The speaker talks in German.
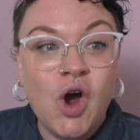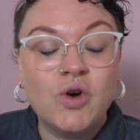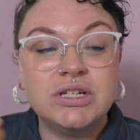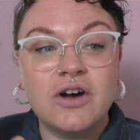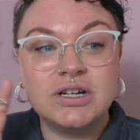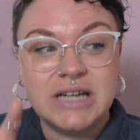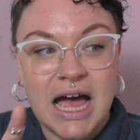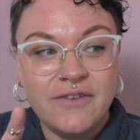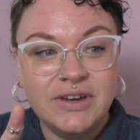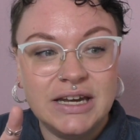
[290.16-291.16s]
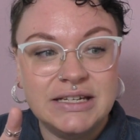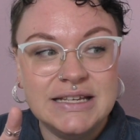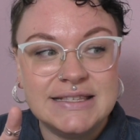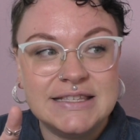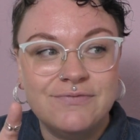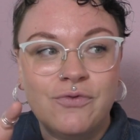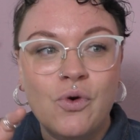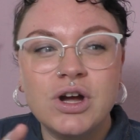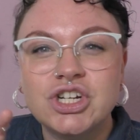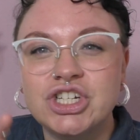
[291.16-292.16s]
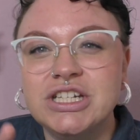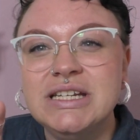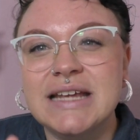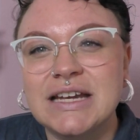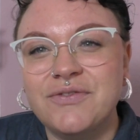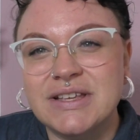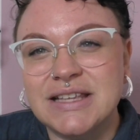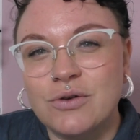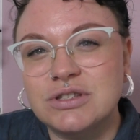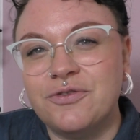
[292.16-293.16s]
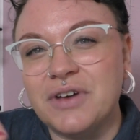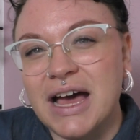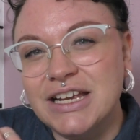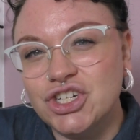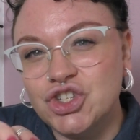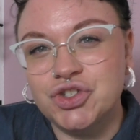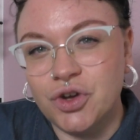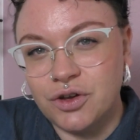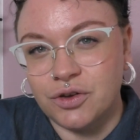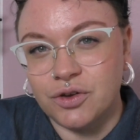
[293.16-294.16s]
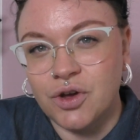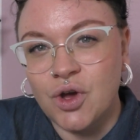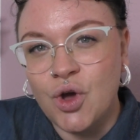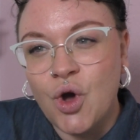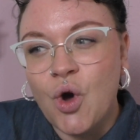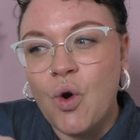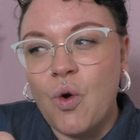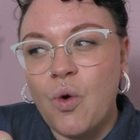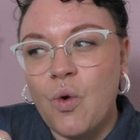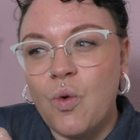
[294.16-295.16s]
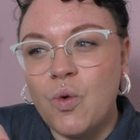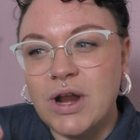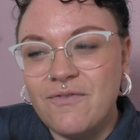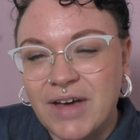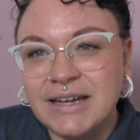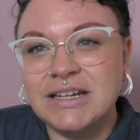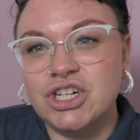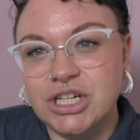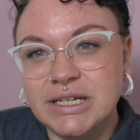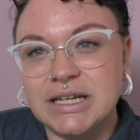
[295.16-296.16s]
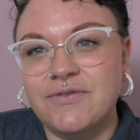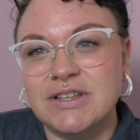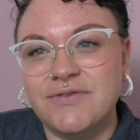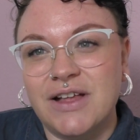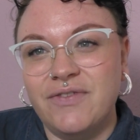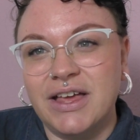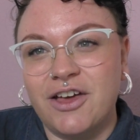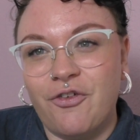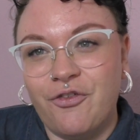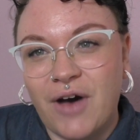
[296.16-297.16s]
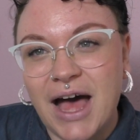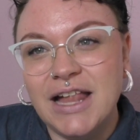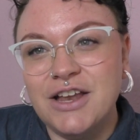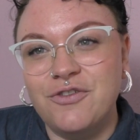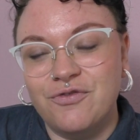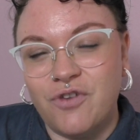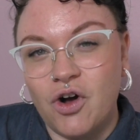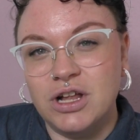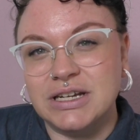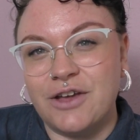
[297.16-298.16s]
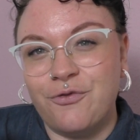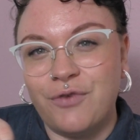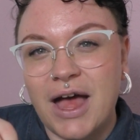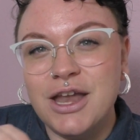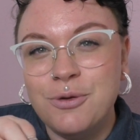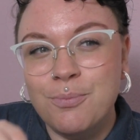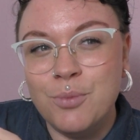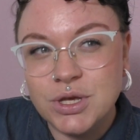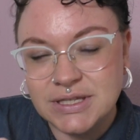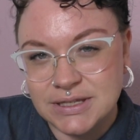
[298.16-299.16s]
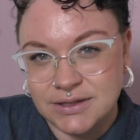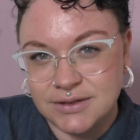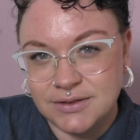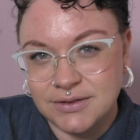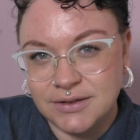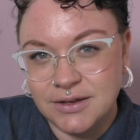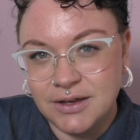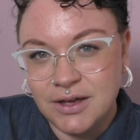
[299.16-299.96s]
Und auch da wieder dieses, wo gesteht etwas aus freien Stücken? Oder wann geschieht etwas, weil wir gefallen wollen, gefallen müssen?